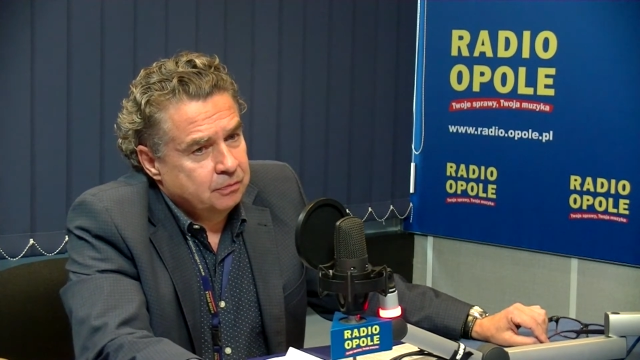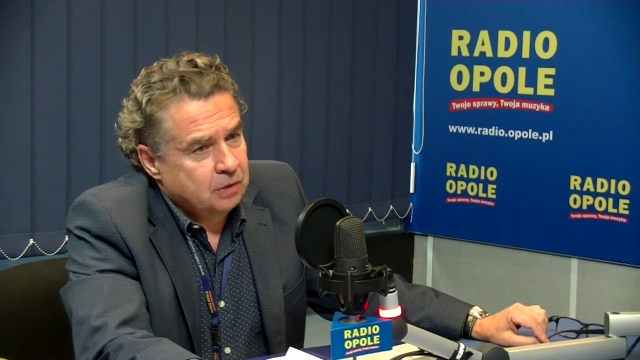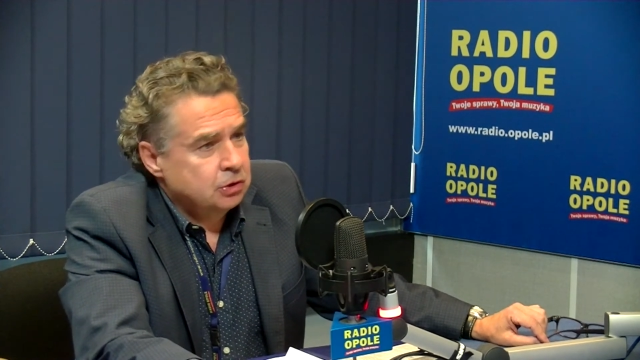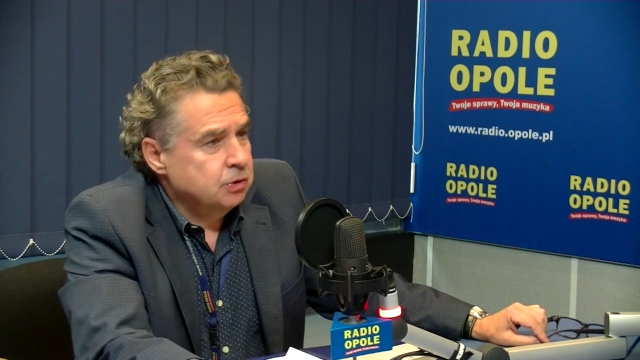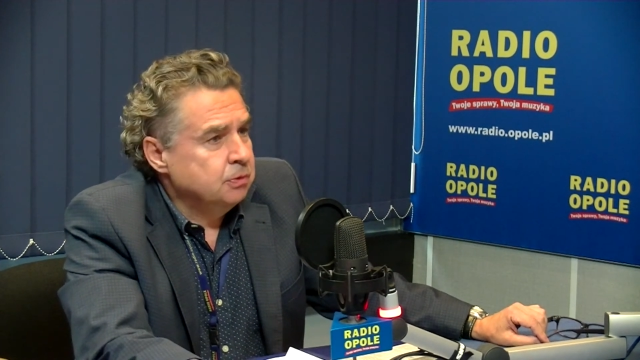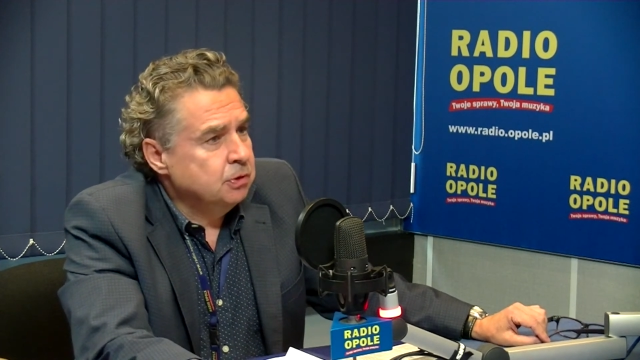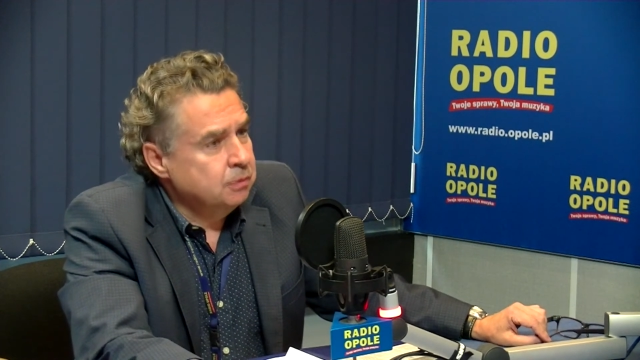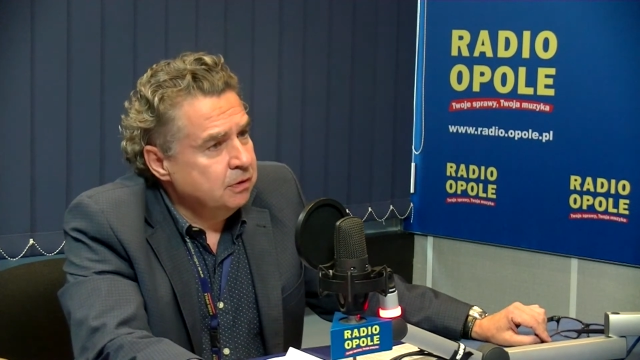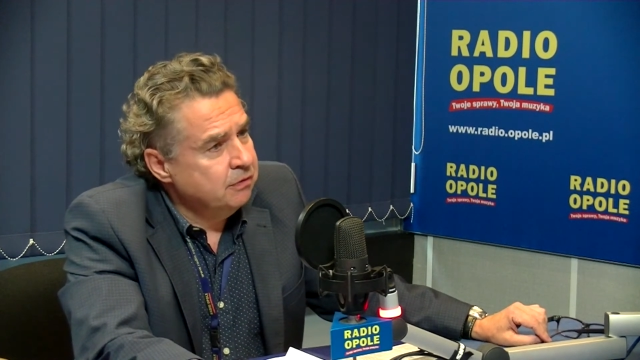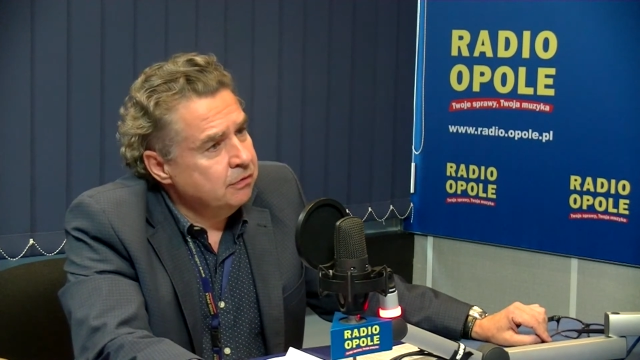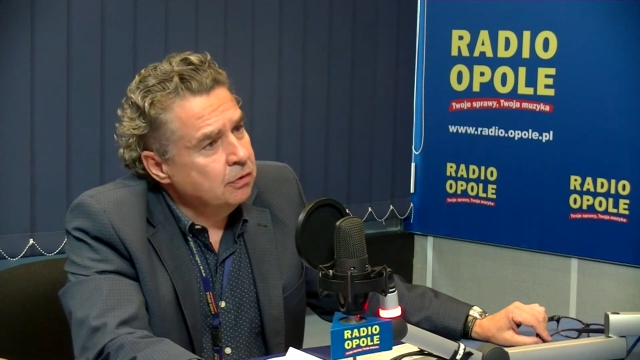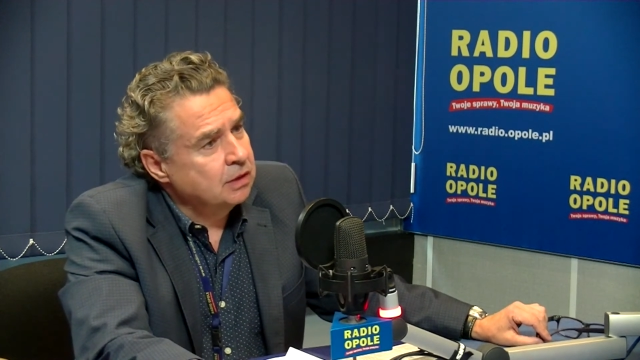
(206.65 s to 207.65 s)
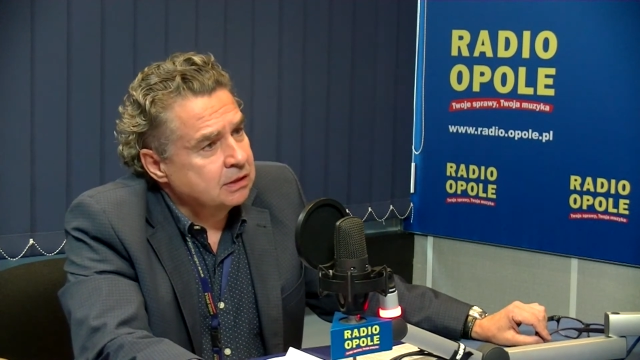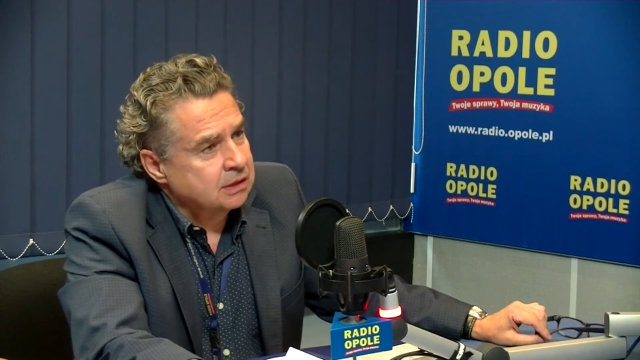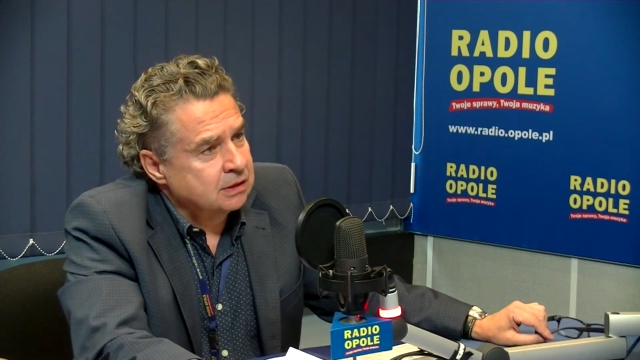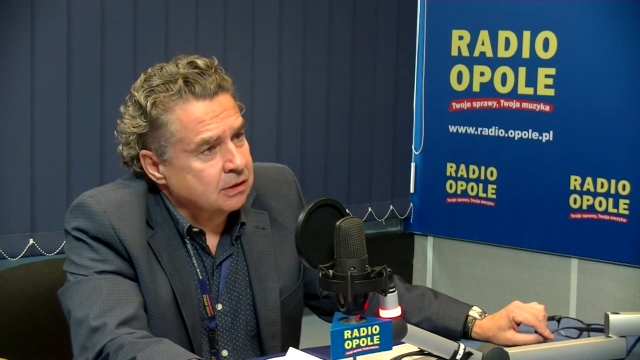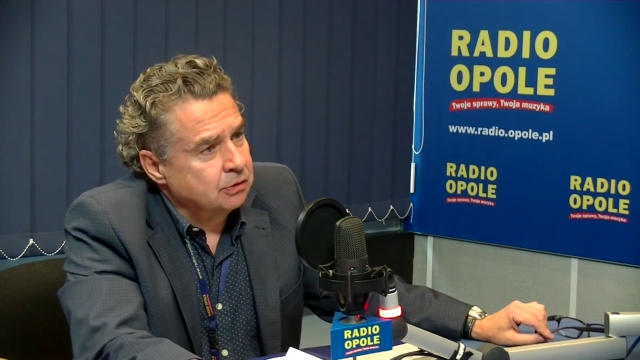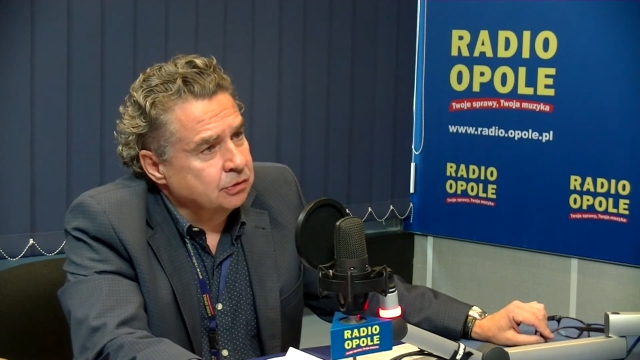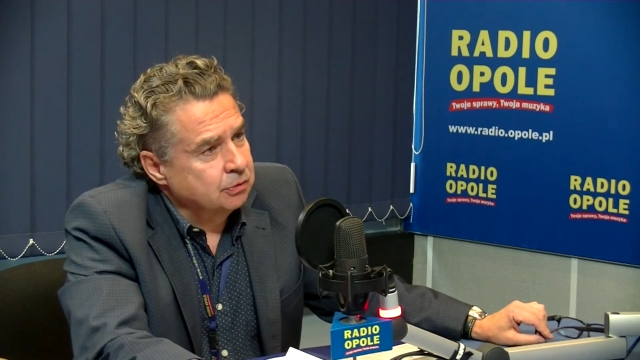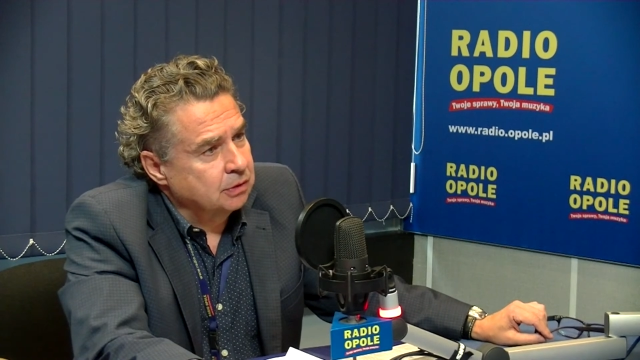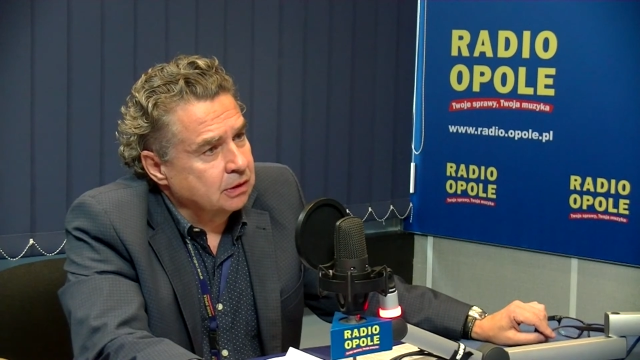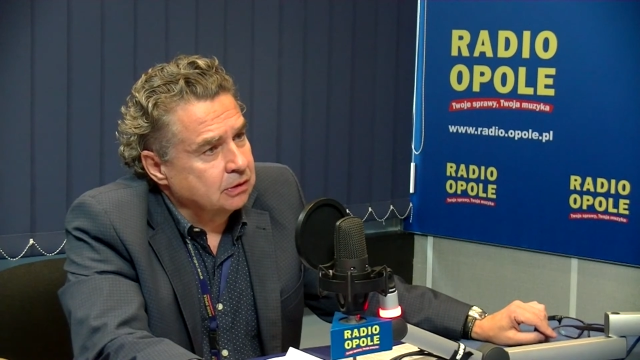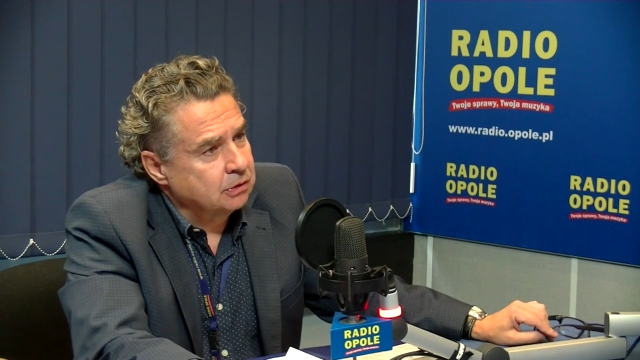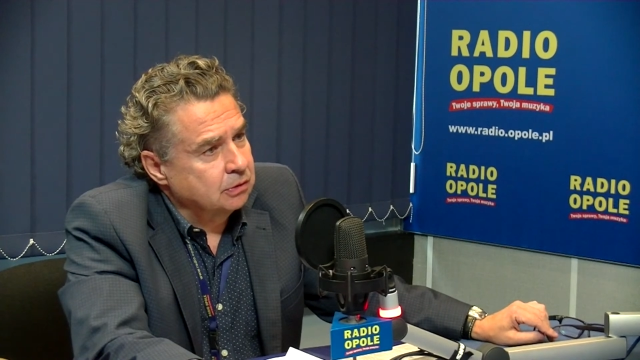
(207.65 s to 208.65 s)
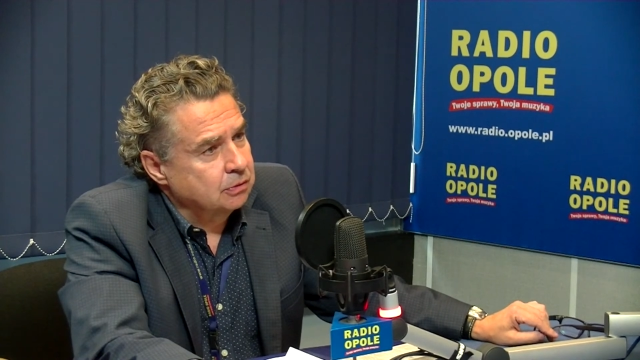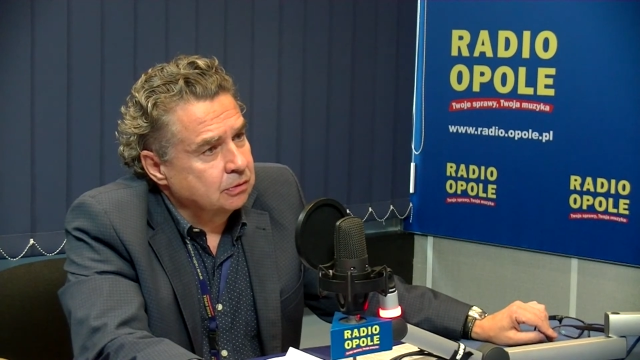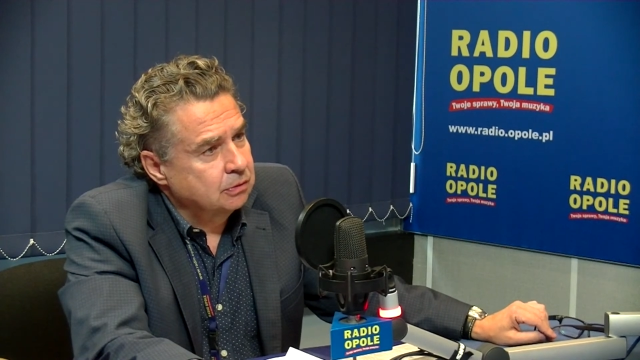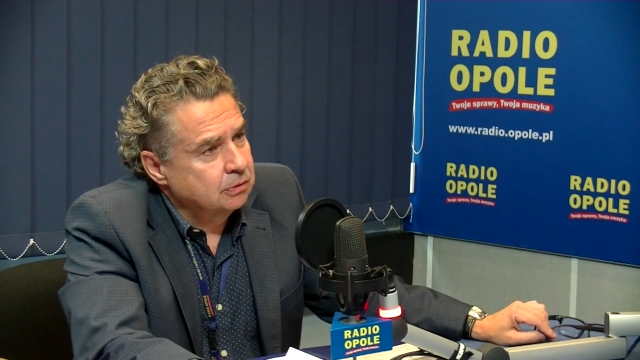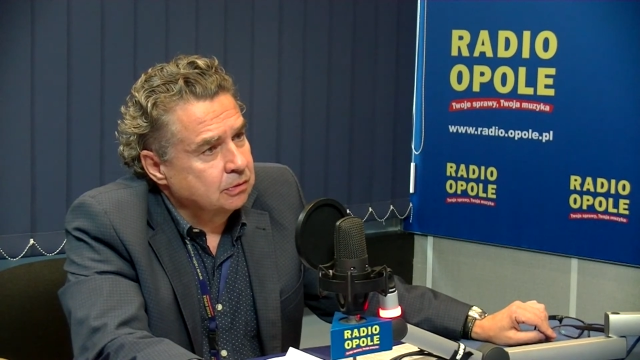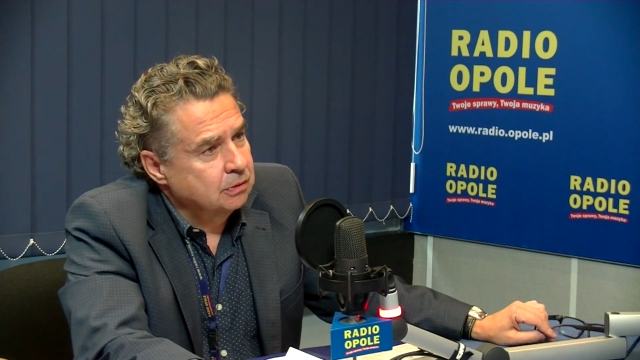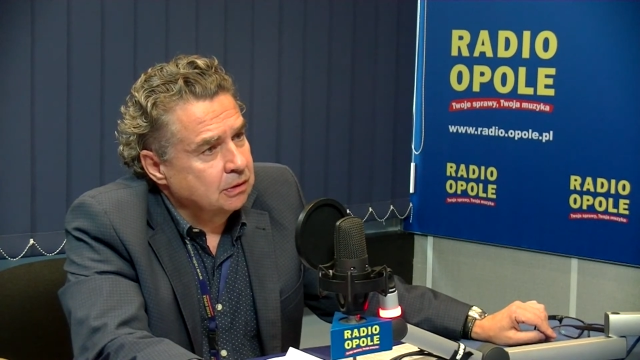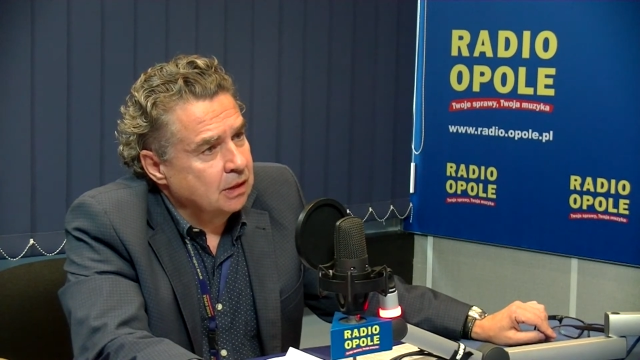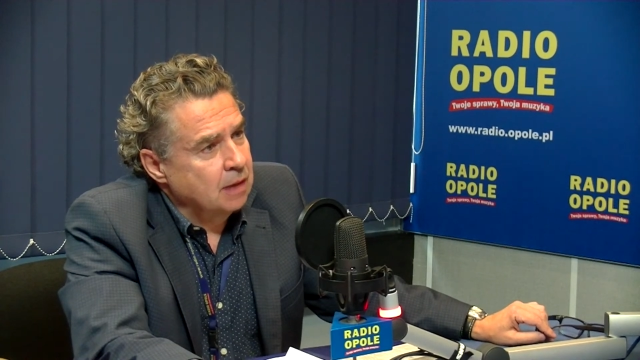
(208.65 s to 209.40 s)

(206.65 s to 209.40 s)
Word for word: że będziemy mieli wroga za zachodnią granicą. No.